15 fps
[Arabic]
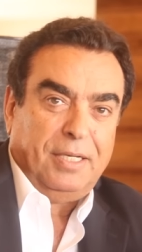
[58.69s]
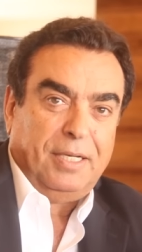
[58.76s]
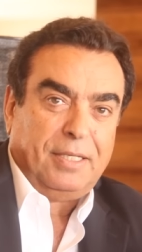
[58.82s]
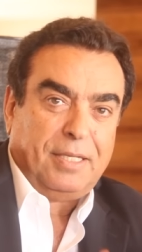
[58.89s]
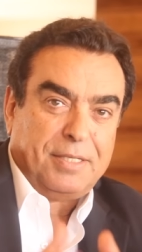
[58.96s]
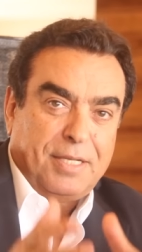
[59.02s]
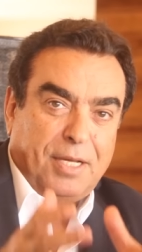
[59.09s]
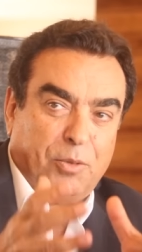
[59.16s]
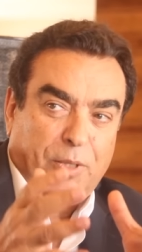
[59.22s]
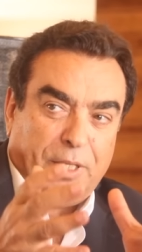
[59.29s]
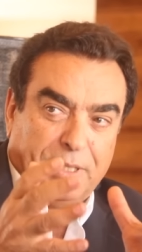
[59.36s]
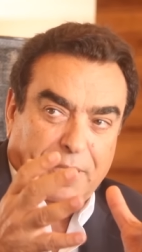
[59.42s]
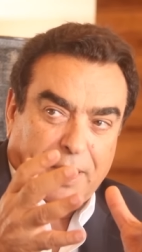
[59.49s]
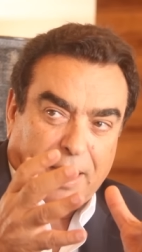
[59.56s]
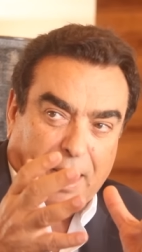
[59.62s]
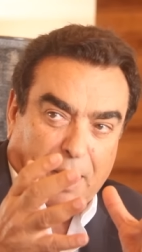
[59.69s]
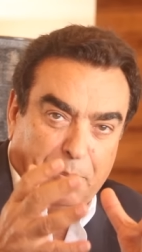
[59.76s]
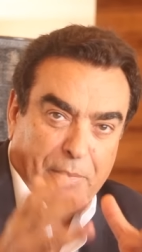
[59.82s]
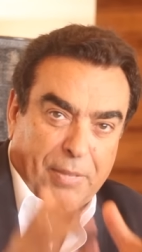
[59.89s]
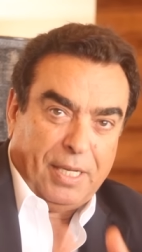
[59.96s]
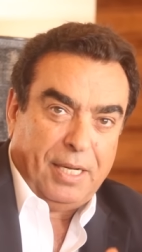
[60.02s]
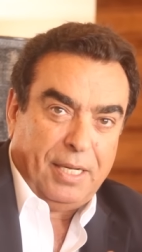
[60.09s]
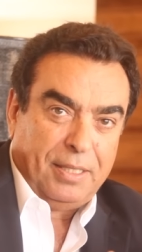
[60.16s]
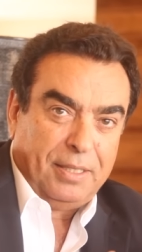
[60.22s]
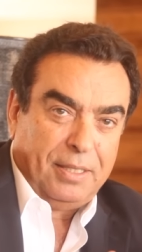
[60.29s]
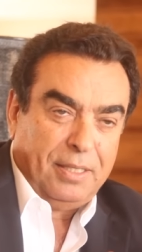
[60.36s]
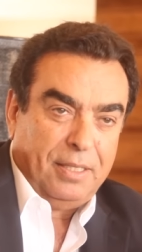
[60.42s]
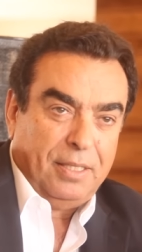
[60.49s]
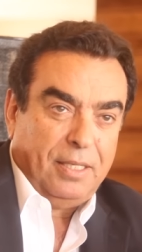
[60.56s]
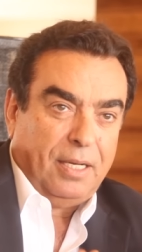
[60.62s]
لا تزال عندنا عمان
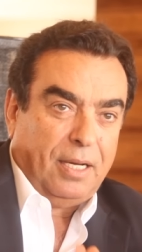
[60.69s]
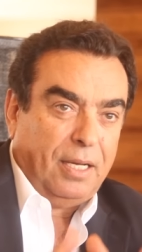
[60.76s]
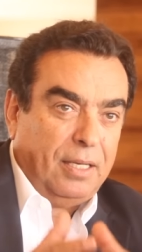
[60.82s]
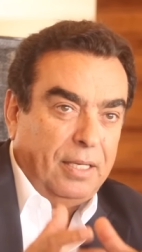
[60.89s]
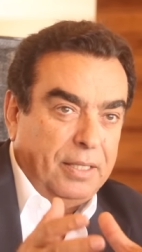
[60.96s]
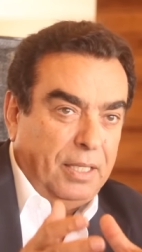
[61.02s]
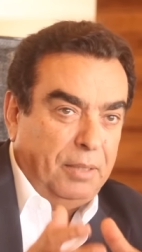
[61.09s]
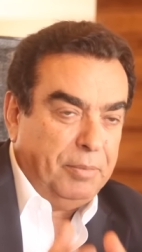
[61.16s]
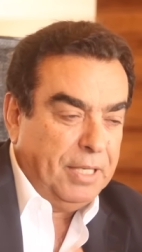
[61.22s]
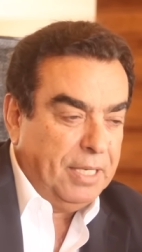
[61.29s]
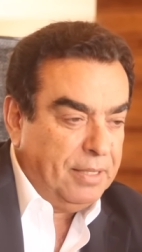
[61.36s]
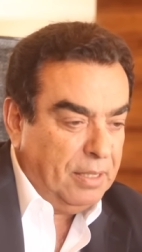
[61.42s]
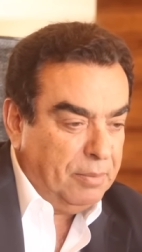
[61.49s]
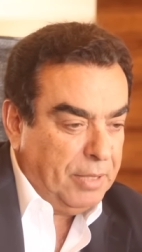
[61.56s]
الله يحمي هذا